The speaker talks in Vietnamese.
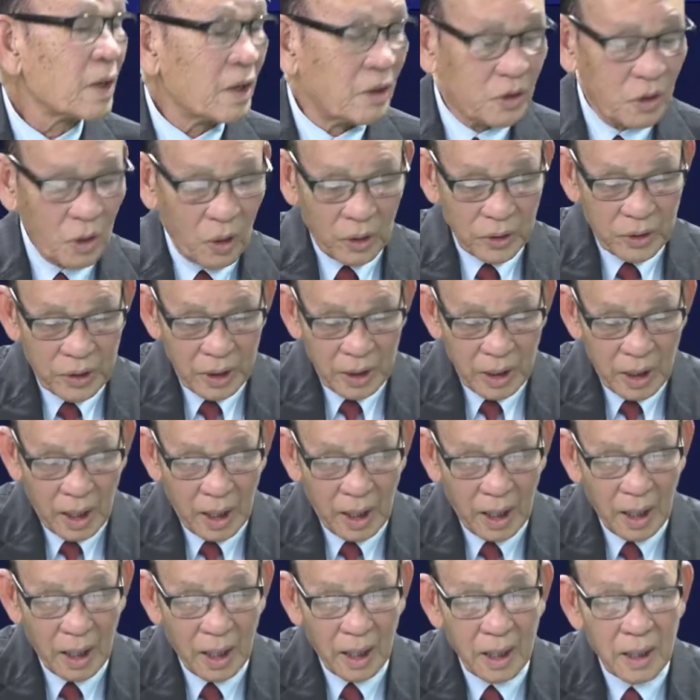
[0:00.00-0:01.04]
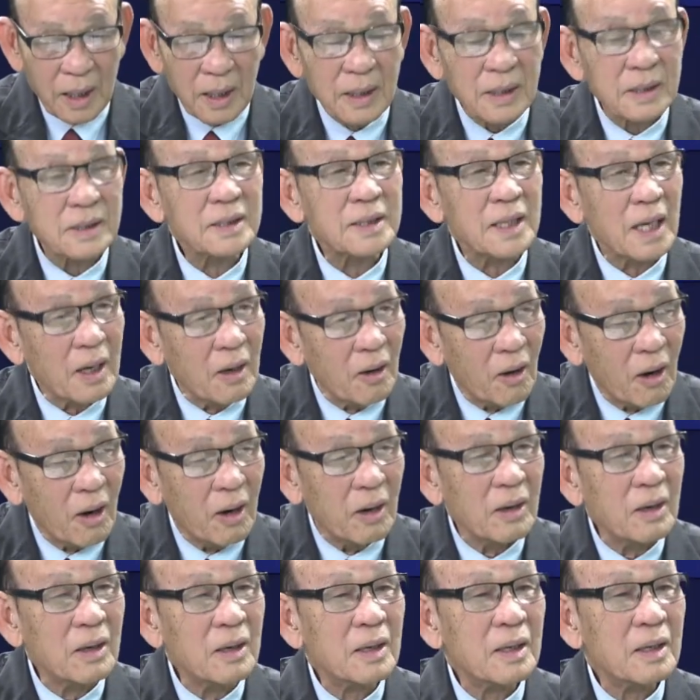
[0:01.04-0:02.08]
rồi thì ở Sài
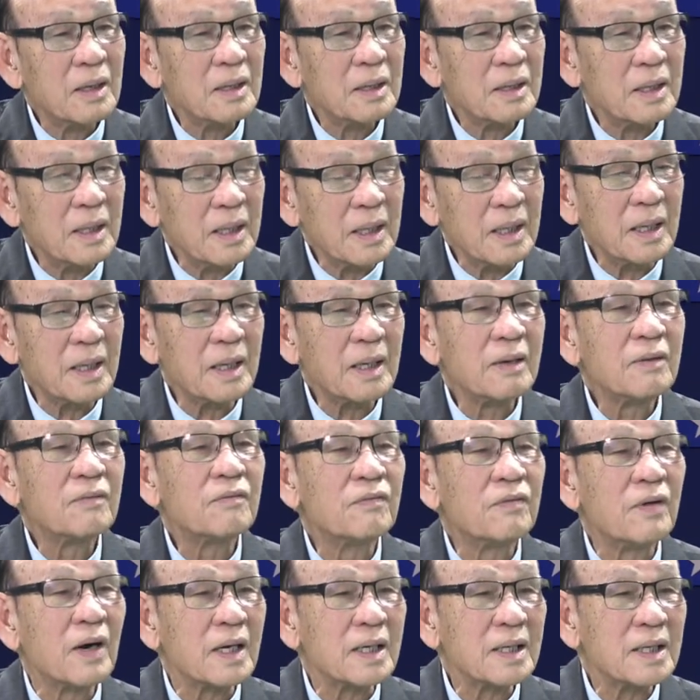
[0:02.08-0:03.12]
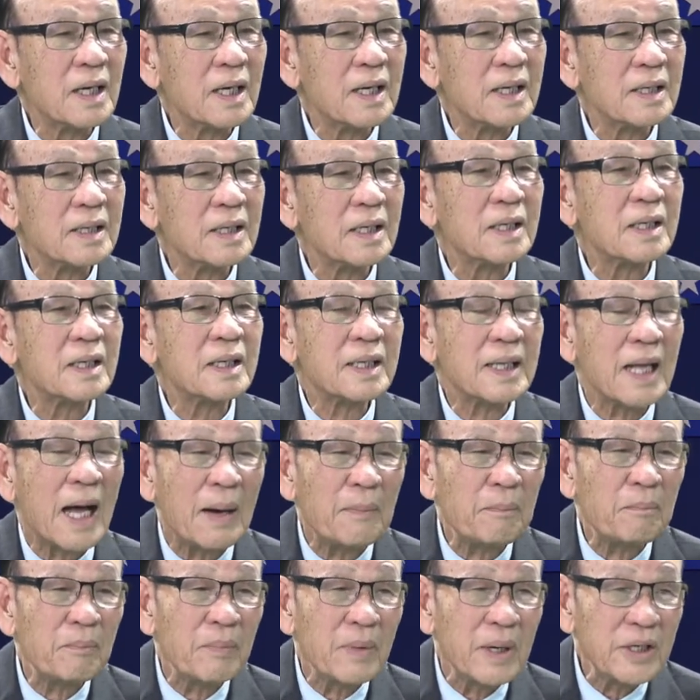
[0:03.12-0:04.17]
Gòn thì vượt lên tới
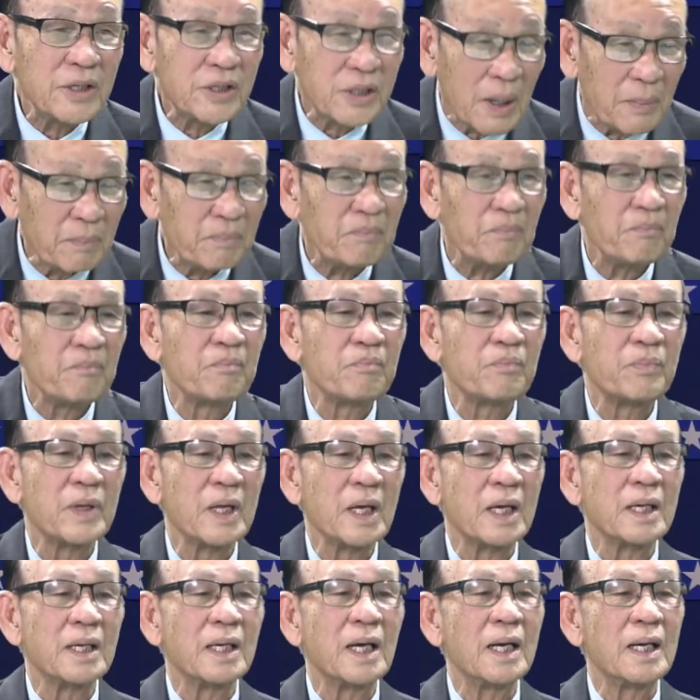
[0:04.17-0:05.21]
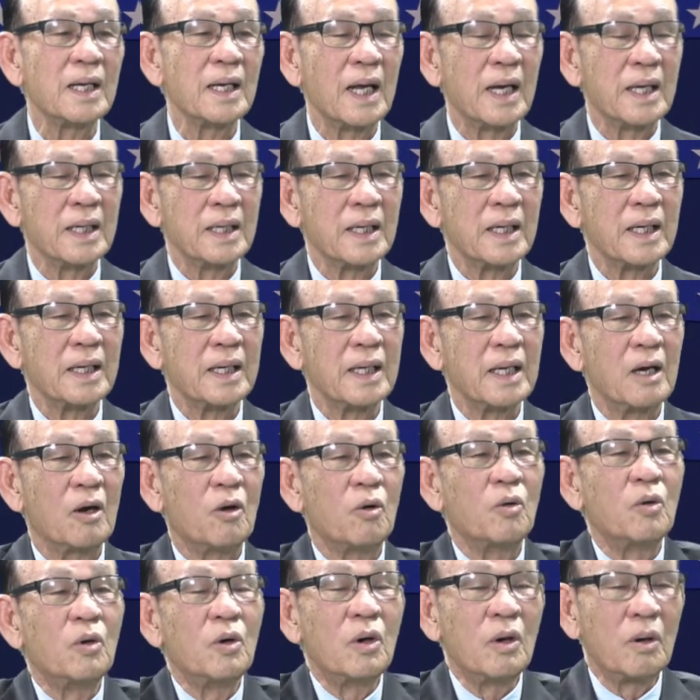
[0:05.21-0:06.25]
80 chấm thì đây là những cái
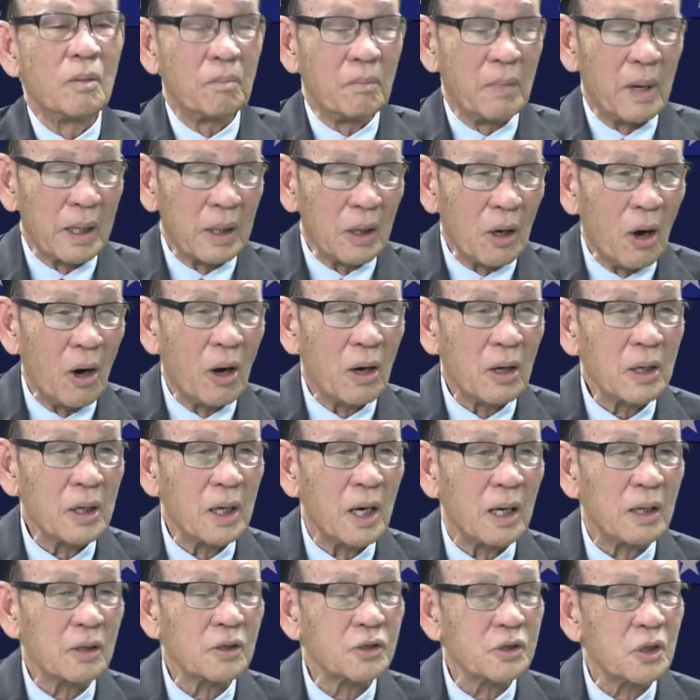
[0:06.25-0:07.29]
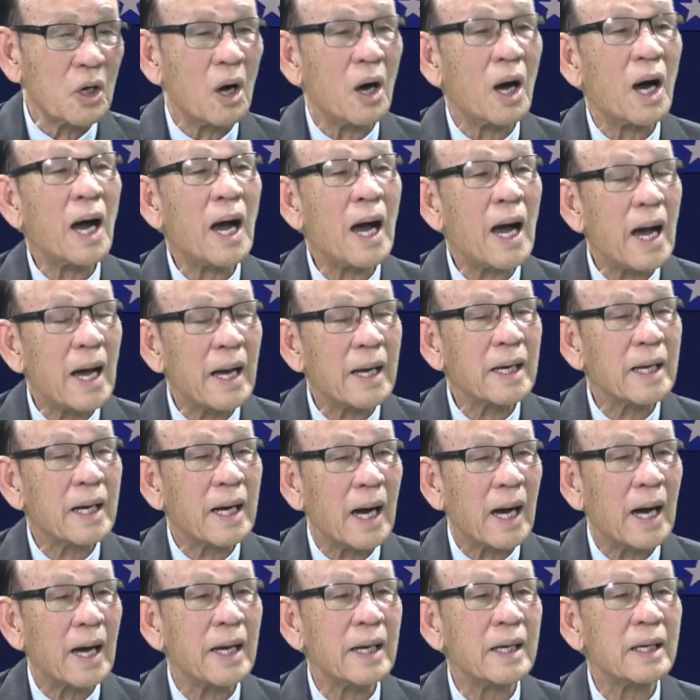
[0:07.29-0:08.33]
điều mà đo được do hai
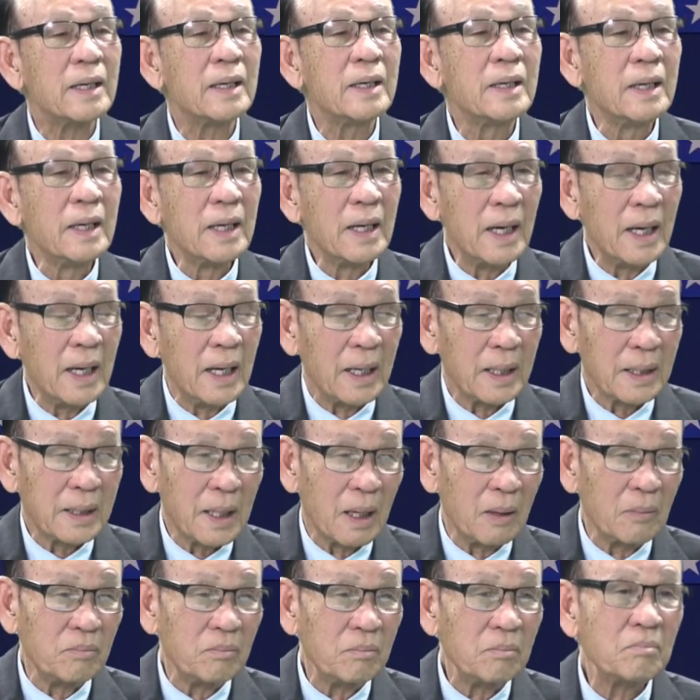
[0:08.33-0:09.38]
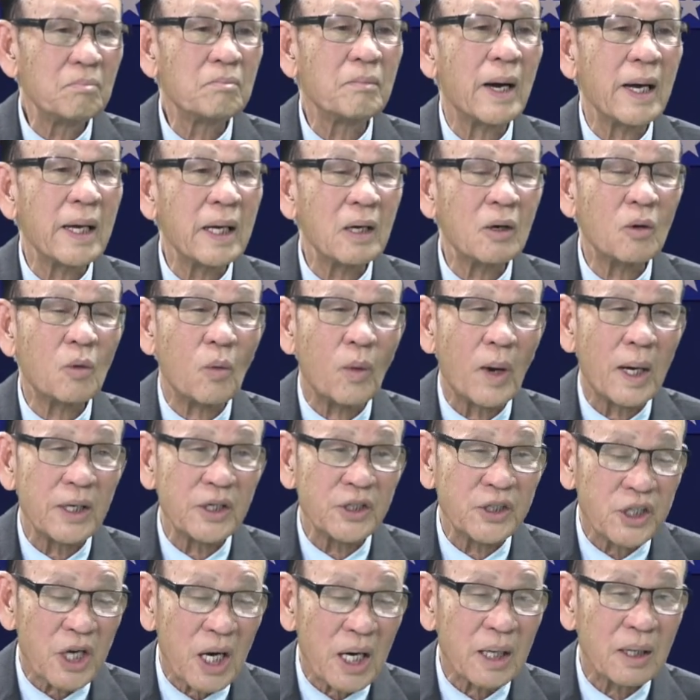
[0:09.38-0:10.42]
cái hệ thống máy quan
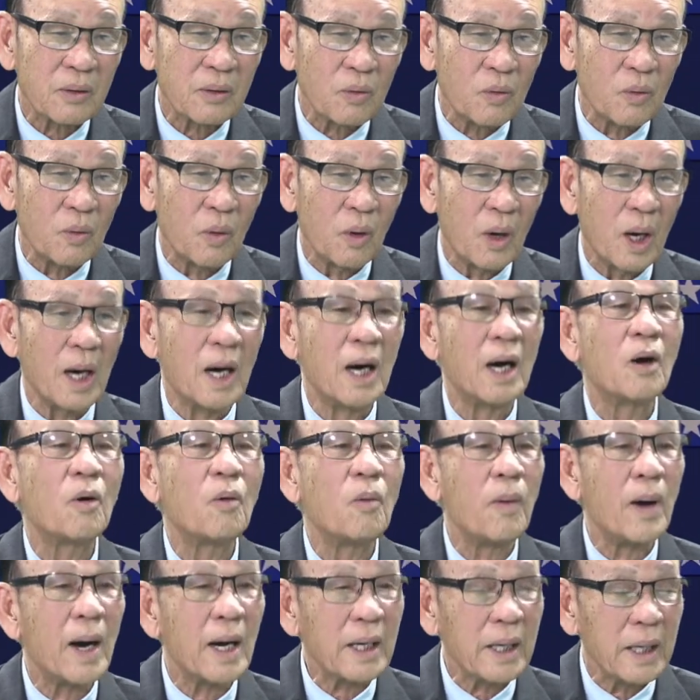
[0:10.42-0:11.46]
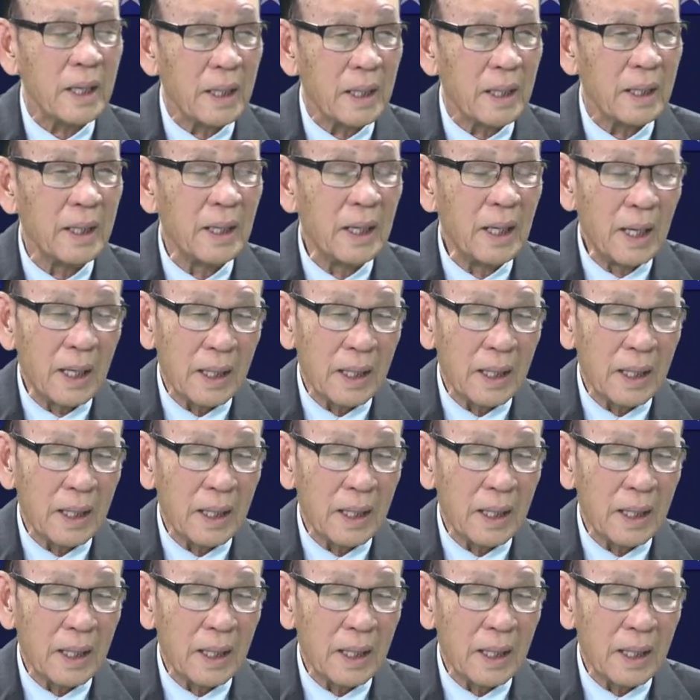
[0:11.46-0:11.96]
trắc của Hoa Kỳ